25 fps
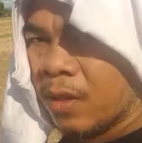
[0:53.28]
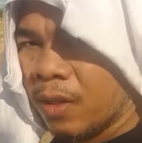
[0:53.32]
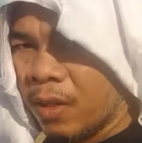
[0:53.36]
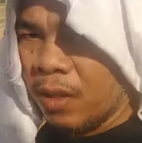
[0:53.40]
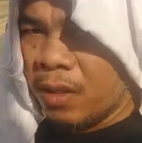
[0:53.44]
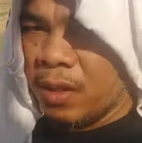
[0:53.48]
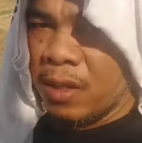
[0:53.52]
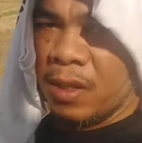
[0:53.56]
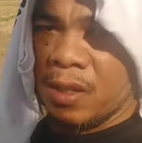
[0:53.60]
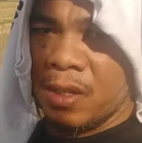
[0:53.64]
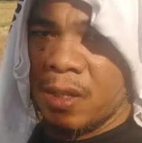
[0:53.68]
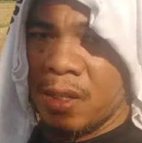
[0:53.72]
Ang
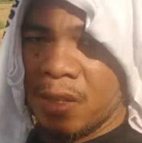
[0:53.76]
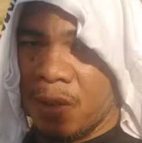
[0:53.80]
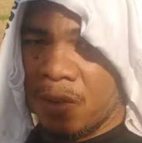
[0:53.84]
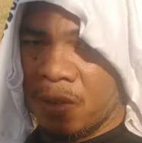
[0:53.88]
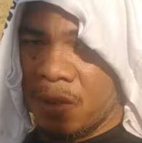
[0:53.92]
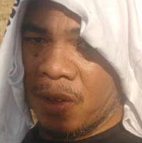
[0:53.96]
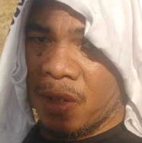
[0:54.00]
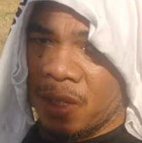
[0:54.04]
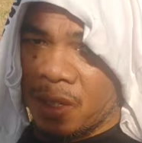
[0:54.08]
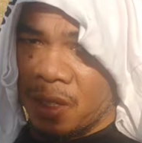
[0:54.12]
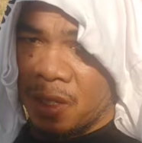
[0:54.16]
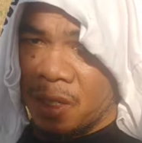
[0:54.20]
init daw,
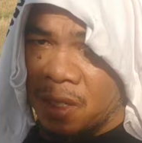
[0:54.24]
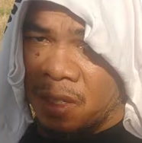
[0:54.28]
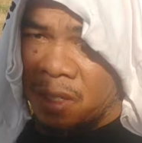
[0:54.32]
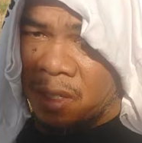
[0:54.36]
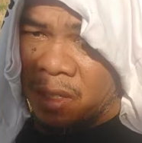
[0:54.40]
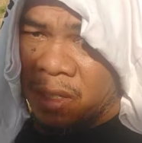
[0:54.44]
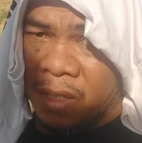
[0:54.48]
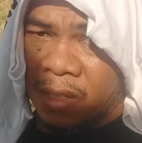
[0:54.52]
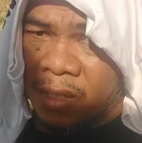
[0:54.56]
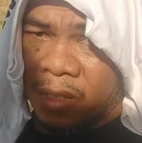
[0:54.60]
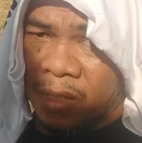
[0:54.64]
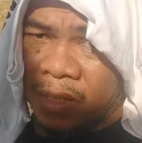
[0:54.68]
oh, ang
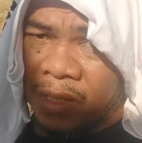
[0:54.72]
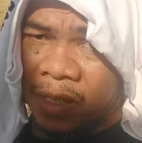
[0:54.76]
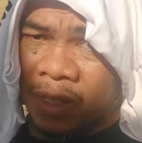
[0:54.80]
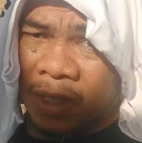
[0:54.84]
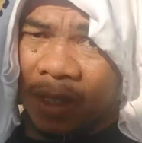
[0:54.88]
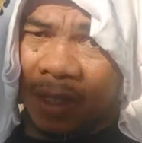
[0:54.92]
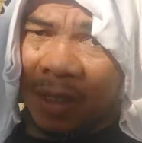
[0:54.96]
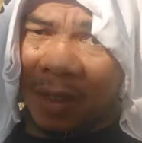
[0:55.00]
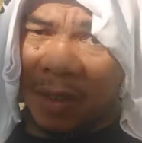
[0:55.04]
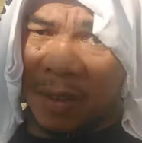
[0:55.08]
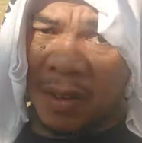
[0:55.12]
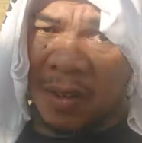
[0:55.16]
init.
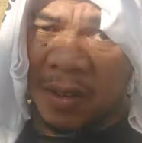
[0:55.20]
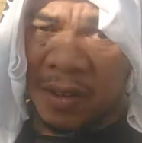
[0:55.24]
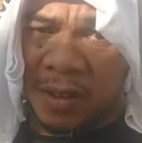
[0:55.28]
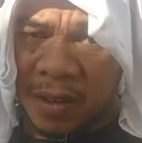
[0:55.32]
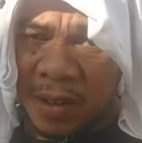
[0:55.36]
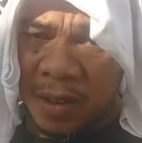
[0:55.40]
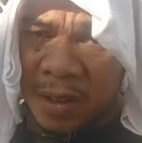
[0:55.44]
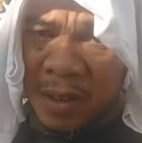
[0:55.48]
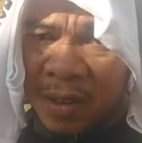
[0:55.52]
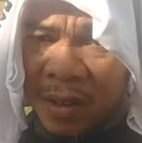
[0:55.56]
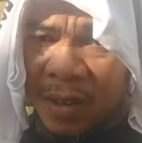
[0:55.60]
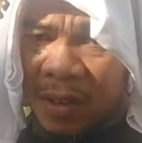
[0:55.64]
Ayan o. Oh.
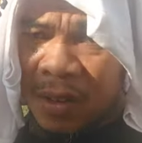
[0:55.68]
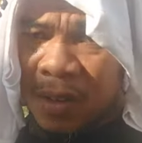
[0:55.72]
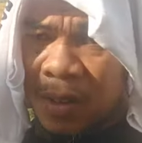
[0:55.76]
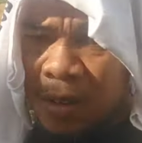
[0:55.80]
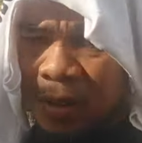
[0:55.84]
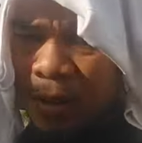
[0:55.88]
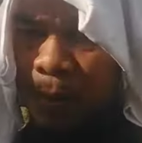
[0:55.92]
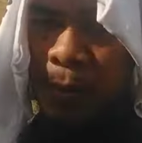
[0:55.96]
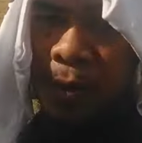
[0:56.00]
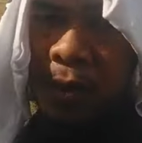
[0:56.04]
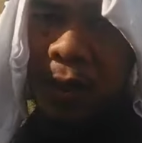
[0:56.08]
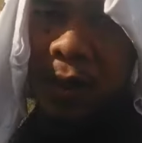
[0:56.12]

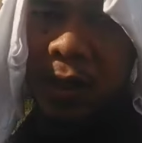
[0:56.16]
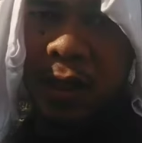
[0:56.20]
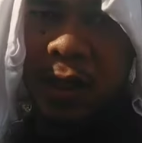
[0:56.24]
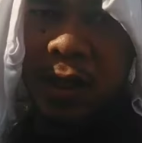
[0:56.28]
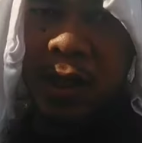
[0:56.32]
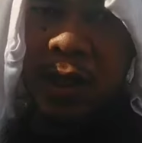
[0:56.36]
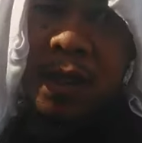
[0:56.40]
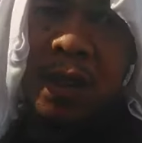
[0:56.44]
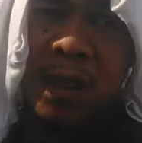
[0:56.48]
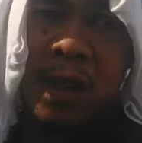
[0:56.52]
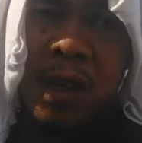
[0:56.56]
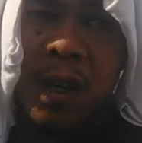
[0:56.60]

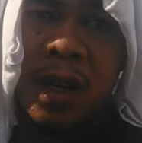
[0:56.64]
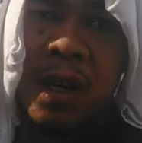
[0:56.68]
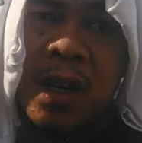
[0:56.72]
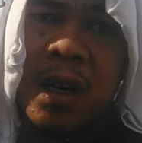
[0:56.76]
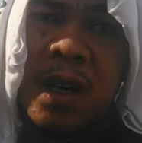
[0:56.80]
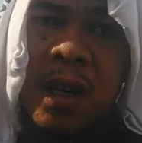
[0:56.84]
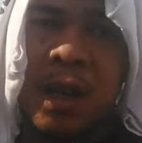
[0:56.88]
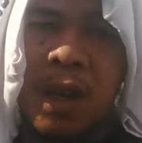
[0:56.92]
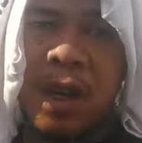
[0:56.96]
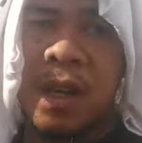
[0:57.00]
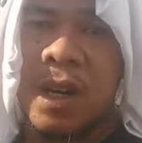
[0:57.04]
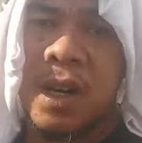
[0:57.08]
Sumisikat si
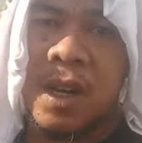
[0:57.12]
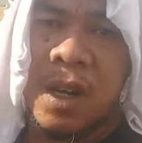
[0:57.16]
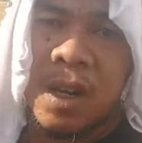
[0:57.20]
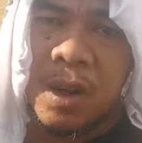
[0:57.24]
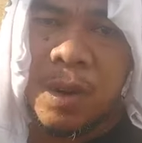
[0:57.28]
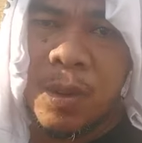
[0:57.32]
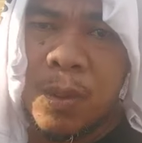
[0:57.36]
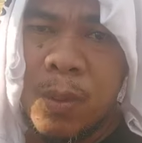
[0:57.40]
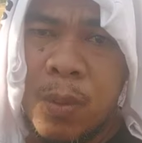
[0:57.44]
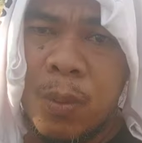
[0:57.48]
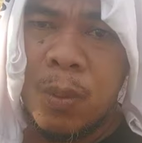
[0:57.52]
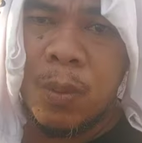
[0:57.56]
Haring
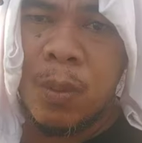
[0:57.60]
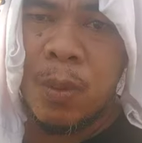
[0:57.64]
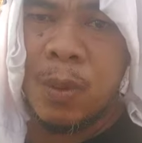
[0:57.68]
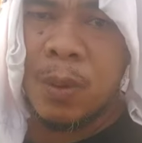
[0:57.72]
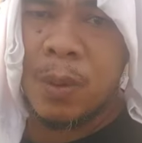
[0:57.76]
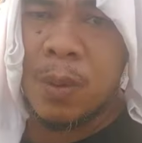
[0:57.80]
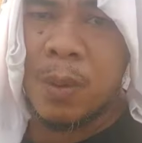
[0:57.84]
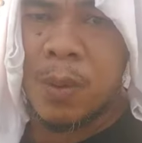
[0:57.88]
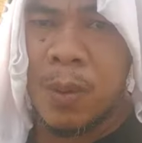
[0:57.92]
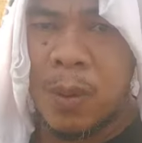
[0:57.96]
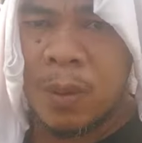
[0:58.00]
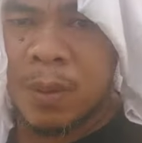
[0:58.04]
Araw.
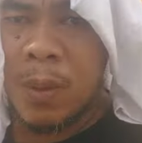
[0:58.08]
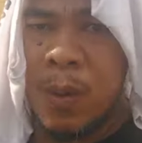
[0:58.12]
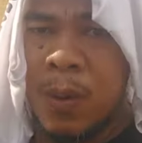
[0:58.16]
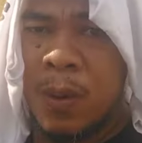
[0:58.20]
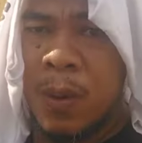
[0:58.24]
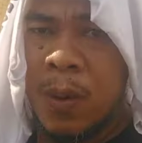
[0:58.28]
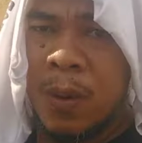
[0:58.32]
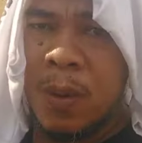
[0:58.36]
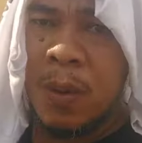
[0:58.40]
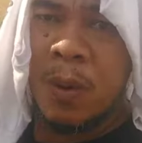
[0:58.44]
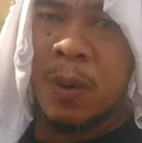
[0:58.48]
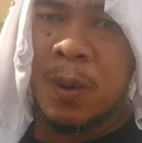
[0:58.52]

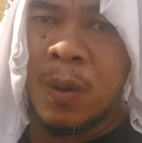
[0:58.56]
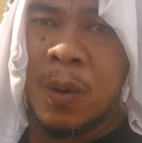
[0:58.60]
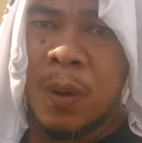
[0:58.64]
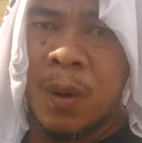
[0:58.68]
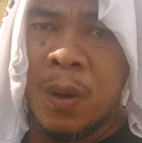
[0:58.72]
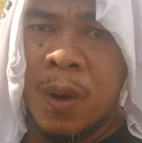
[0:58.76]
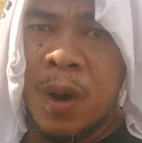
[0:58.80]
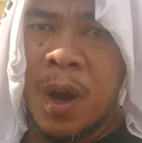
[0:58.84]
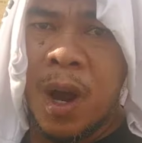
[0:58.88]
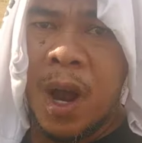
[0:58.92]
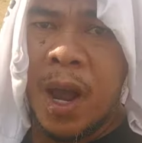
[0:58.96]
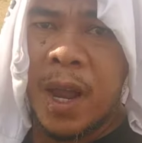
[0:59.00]

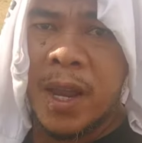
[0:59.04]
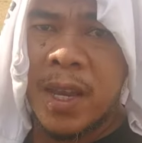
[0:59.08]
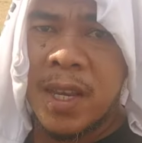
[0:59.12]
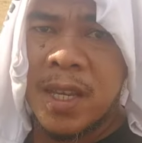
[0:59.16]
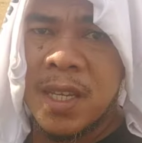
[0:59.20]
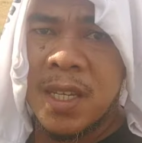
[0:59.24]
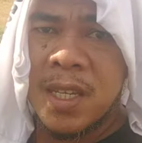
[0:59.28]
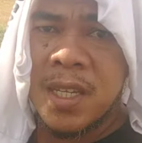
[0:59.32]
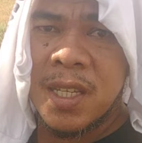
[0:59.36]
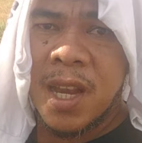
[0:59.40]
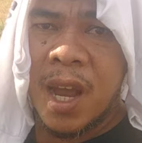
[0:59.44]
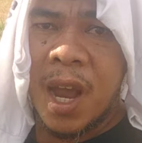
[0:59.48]

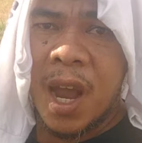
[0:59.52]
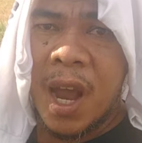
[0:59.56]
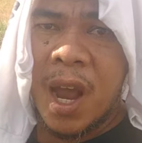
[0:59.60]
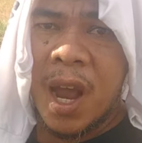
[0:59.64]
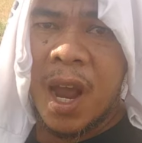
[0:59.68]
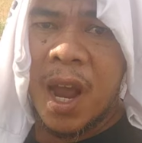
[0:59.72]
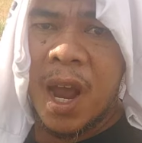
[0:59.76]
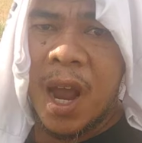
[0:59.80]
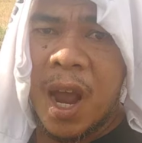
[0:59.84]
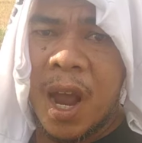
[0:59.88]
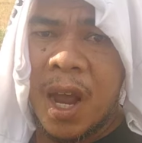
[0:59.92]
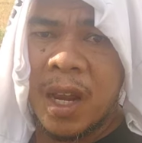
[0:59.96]

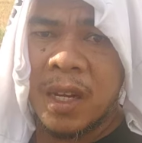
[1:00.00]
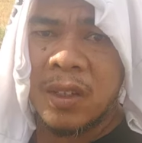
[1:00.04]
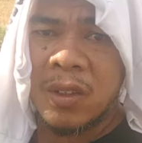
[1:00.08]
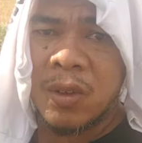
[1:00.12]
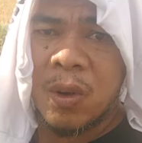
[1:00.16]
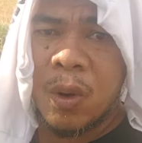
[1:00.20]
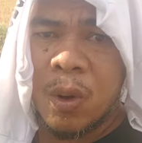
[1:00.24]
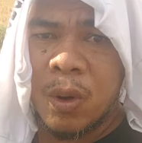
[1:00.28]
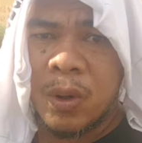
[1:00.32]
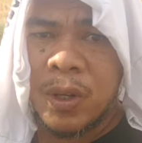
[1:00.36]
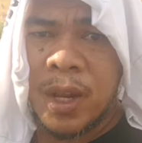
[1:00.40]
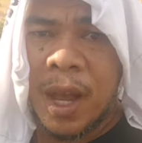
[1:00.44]
Ayan,
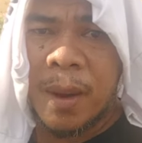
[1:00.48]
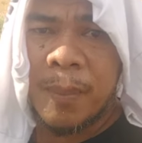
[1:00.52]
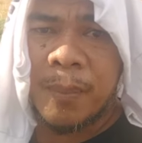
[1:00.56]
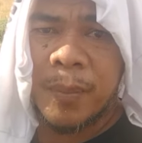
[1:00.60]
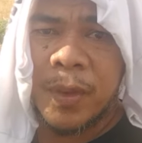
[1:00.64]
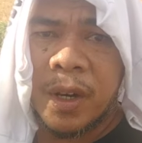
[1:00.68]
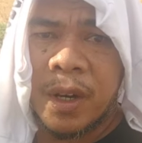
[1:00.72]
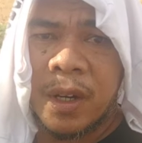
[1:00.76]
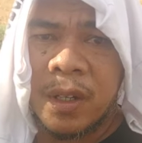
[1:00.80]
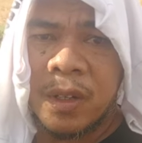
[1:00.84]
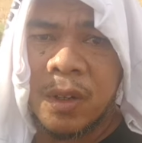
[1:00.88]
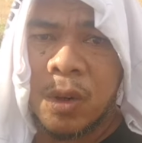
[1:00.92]
good
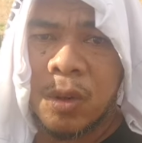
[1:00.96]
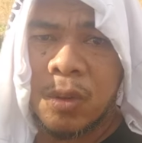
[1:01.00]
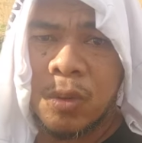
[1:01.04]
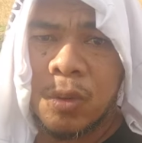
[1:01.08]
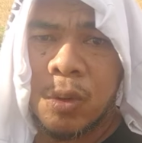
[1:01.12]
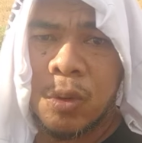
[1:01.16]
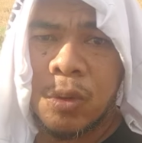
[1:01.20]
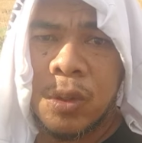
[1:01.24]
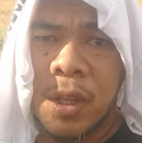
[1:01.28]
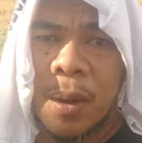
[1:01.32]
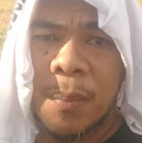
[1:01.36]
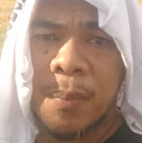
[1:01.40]
afternoon,
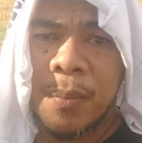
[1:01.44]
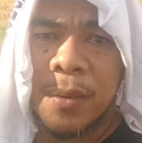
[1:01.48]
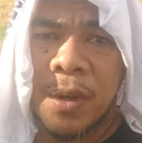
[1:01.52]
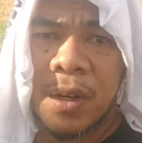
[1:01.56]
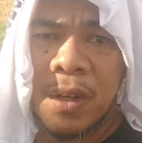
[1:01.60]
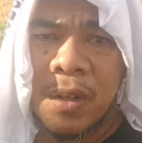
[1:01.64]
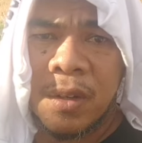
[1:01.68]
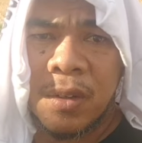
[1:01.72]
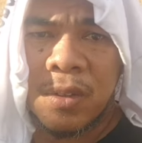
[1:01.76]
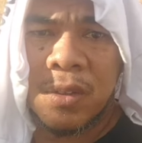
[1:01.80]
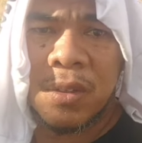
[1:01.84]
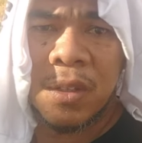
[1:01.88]
good
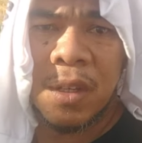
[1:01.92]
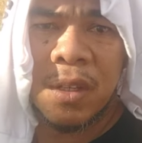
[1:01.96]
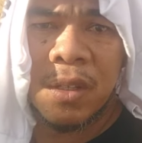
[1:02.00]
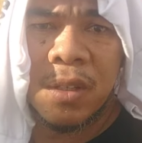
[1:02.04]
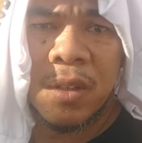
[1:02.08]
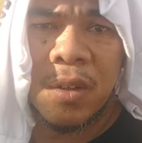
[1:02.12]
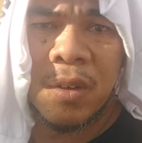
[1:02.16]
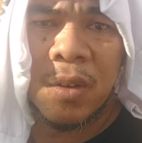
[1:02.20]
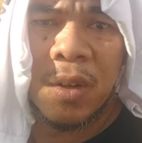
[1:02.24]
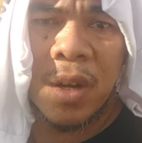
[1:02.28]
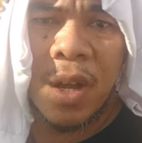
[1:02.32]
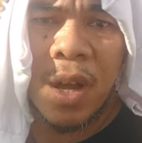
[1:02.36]
afternoon sa
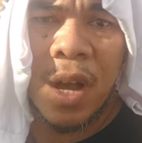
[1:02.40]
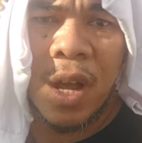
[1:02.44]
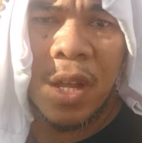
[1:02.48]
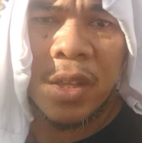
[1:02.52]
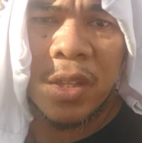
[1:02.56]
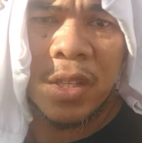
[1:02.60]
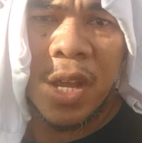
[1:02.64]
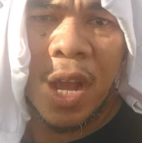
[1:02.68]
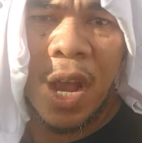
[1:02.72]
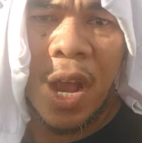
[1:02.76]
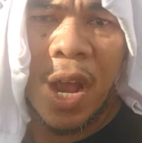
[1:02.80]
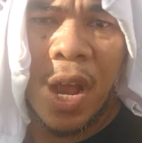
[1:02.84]
inyong lahat
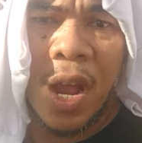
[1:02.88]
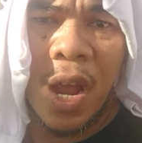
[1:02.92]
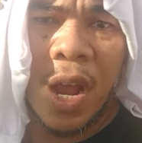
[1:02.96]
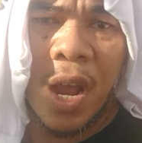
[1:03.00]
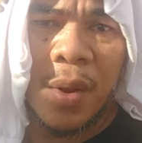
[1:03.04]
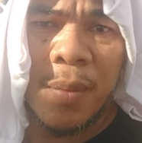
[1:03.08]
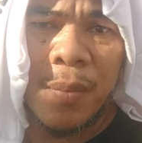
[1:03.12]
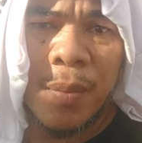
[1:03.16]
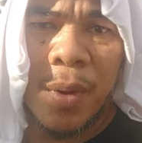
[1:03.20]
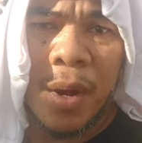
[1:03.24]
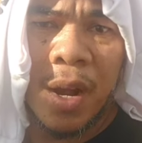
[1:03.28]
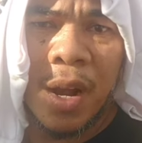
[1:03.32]

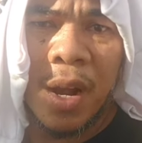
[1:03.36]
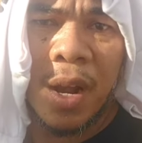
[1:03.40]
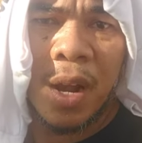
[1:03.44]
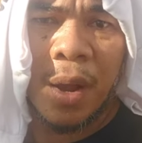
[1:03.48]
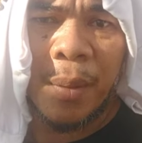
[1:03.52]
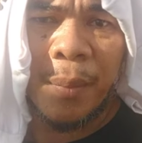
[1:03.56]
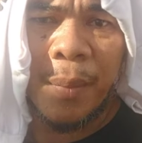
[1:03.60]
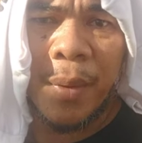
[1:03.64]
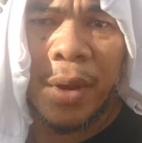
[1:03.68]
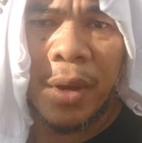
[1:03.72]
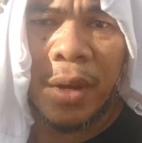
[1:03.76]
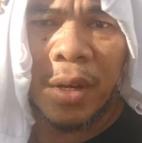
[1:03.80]
yan mga
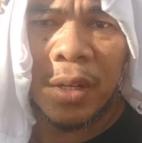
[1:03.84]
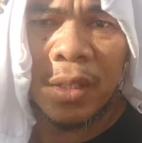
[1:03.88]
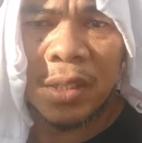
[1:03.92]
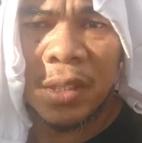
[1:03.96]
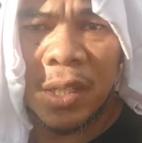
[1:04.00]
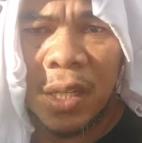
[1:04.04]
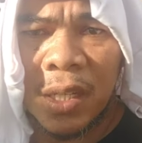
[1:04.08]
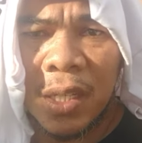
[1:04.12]
kabigars,